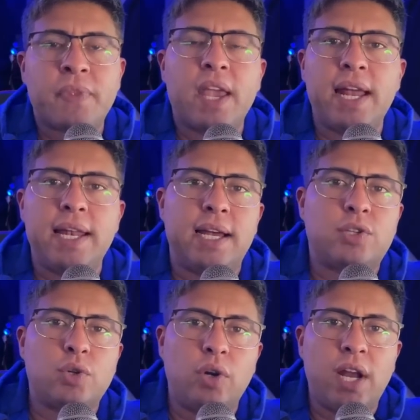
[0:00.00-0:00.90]
en la
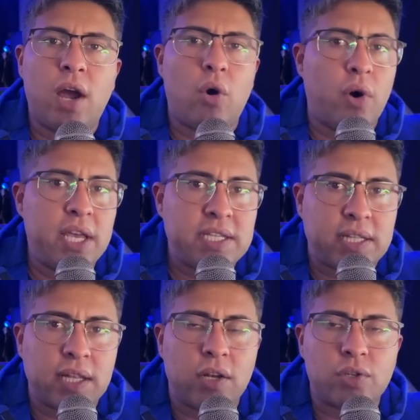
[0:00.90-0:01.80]
zona
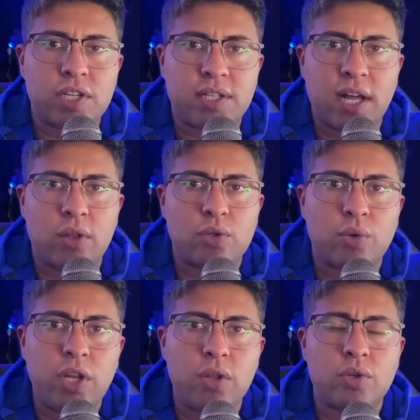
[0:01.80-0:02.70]
oeste de los Estados
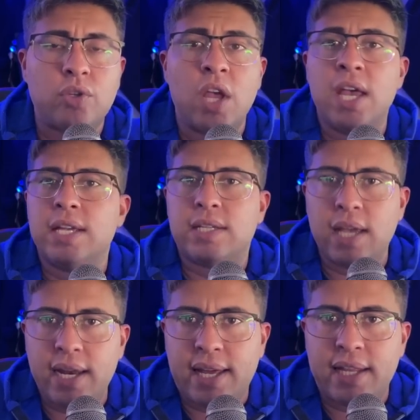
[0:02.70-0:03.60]
Unidos,
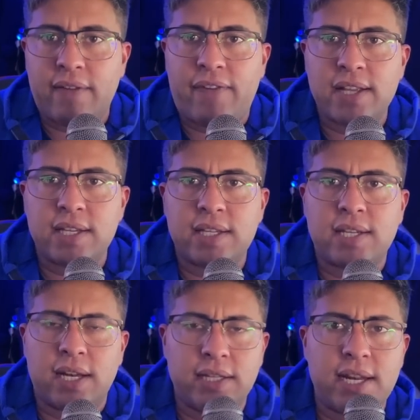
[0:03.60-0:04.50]
cerca de la falla de
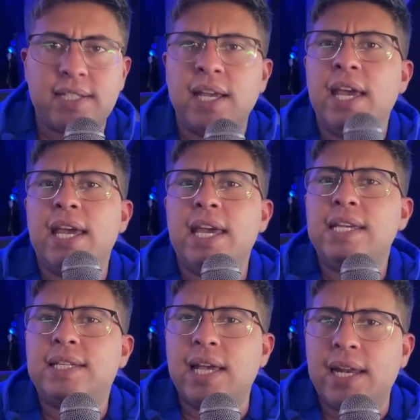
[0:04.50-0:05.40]
San Andrés y
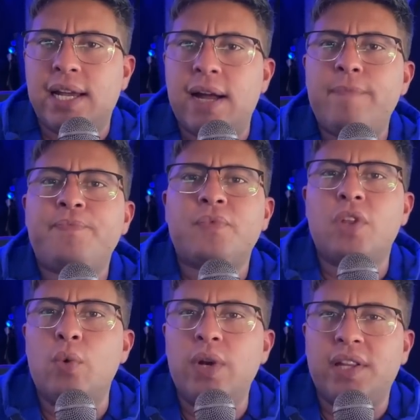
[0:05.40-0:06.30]
cerca
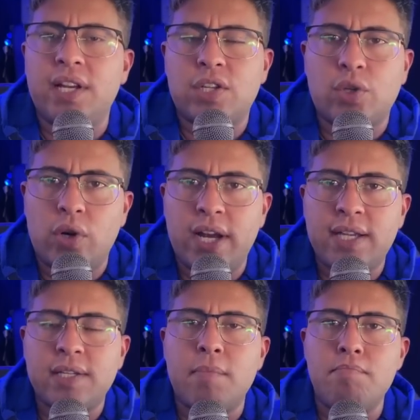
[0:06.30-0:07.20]
de una de las
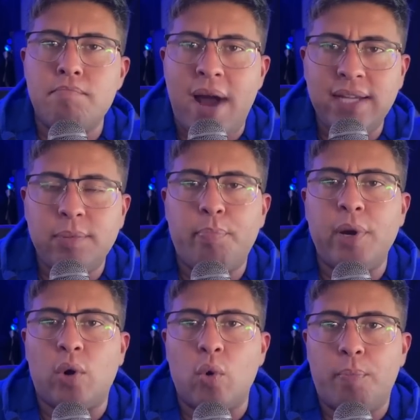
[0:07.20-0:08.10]
zonas más
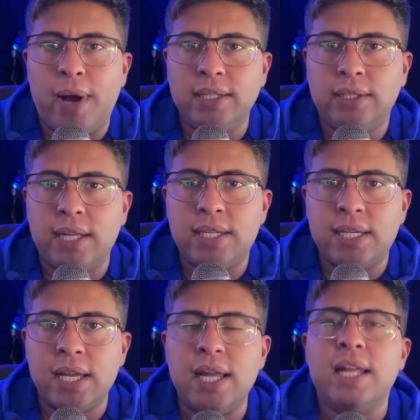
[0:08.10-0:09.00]

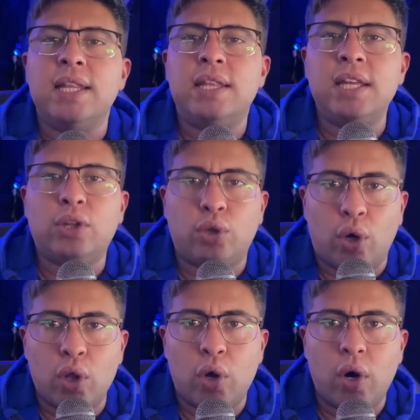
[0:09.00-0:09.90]
preocupantes de
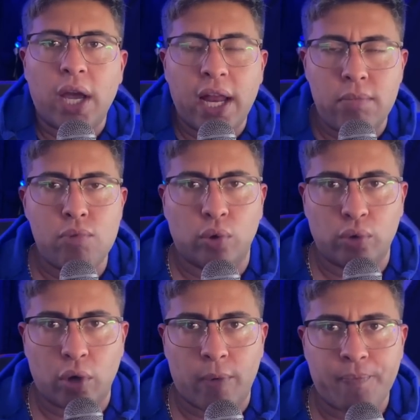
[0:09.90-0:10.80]
todo el
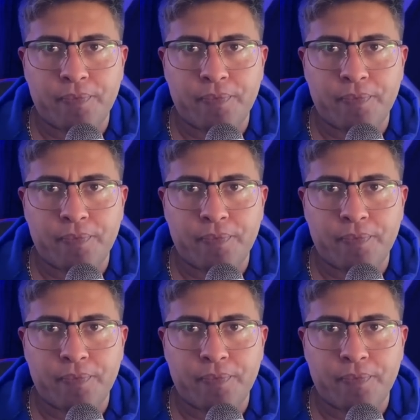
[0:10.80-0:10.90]
mundo.